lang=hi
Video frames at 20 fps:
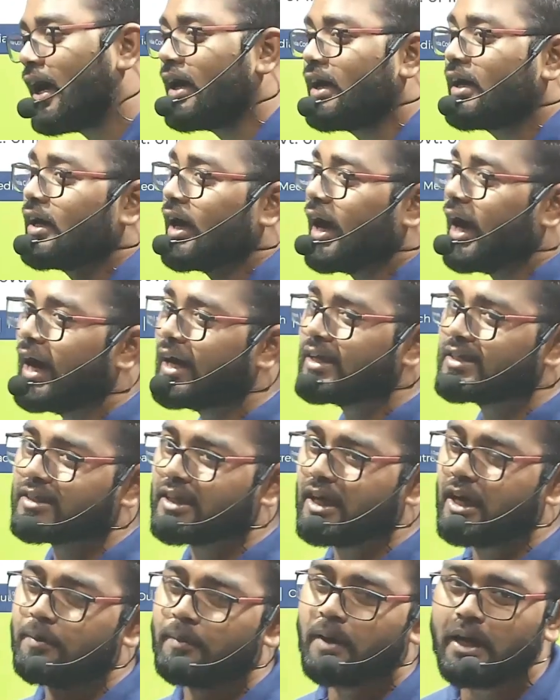है आज
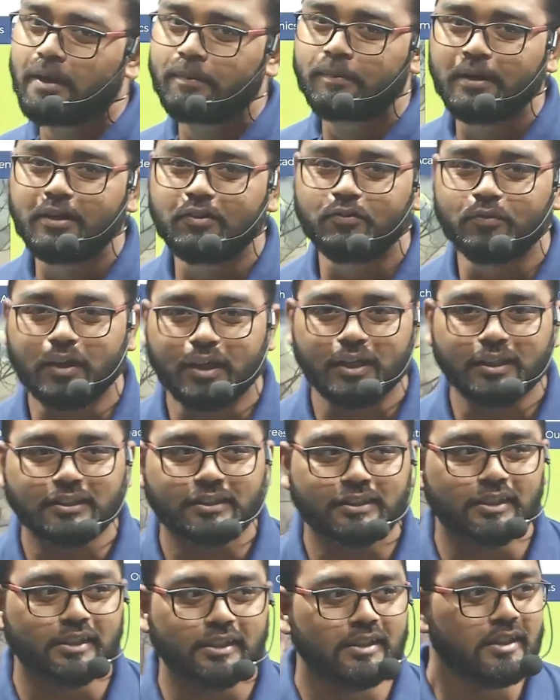का हमारे पास
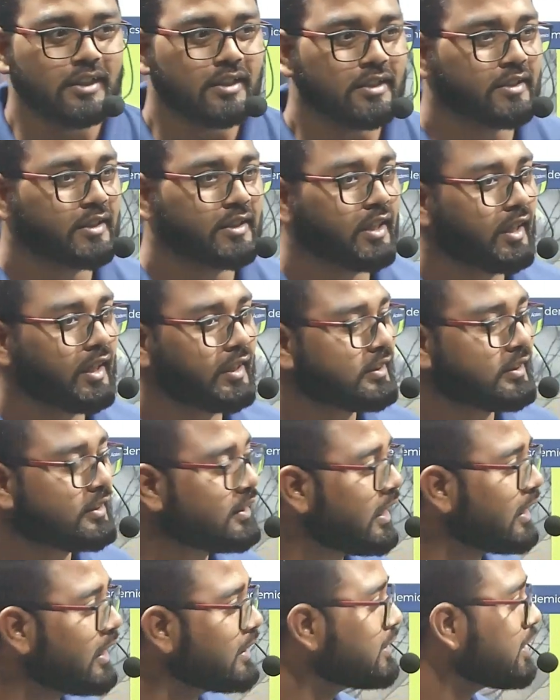वैकेंसी जी हाँ
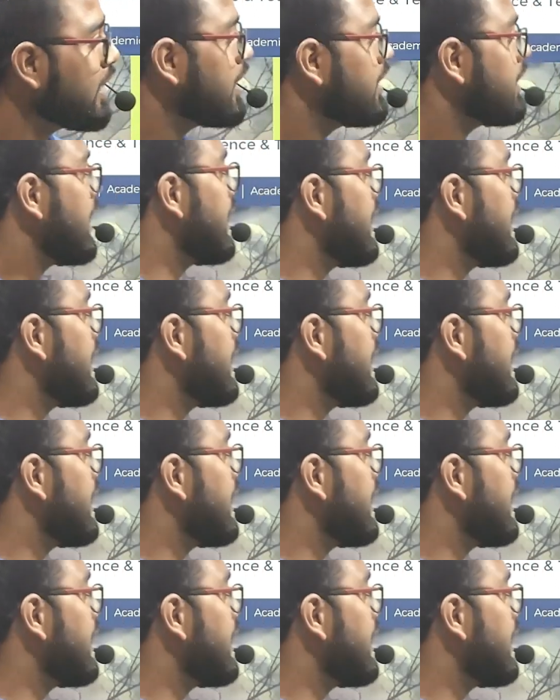सी एस आई